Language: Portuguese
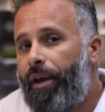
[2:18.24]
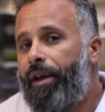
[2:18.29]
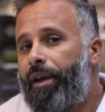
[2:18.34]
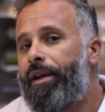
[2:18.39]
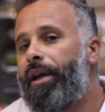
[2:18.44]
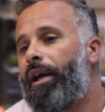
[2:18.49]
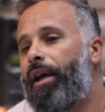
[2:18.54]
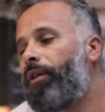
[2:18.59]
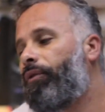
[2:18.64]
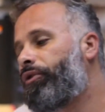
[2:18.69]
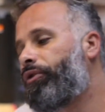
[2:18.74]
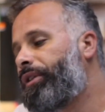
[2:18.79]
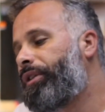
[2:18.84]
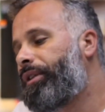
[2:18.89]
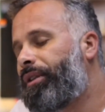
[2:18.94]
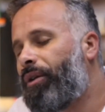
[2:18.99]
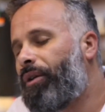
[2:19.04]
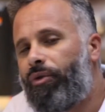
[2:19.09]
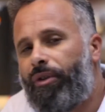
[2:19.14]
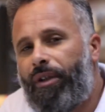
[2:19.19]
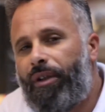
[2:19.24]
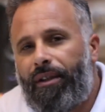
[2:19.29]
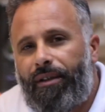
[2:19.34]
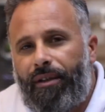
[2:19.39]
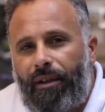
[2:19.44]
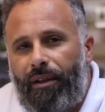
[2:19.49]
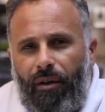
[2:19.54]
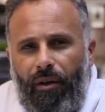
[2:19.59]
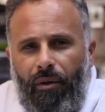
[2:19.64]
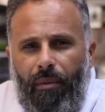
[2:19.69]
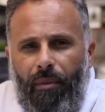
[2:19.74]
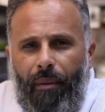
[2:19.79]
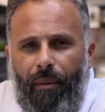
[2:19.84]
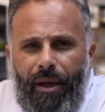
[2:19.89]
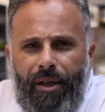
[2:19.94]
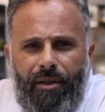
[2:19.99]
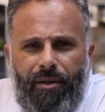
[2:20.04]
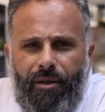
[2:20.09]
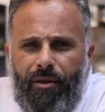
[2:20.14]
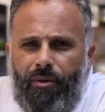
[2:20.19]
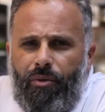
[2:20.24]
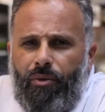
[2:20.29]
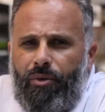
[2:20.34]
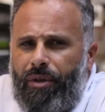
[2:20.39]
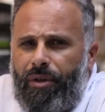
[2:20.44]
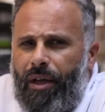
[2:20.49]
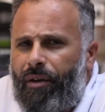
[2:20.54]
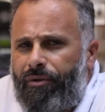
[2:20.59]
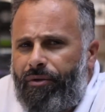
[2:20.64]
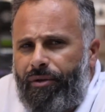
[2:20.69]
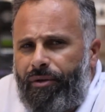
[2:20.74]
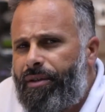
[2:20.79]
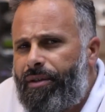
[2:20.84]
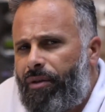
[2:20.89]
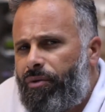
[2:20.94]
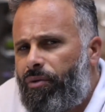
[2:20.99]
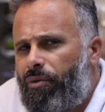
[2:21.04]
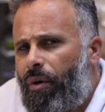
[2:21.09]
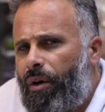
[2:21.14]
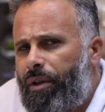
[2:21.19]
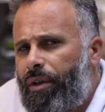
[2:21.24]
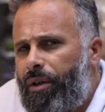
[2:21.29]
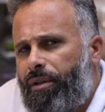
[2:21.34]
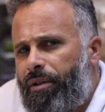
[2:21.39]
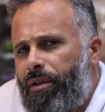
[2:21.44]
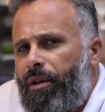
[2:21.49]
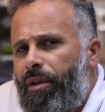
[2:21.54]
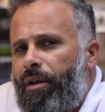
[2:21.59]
E aí você está utilizando ali uma média de 200, 300 watts.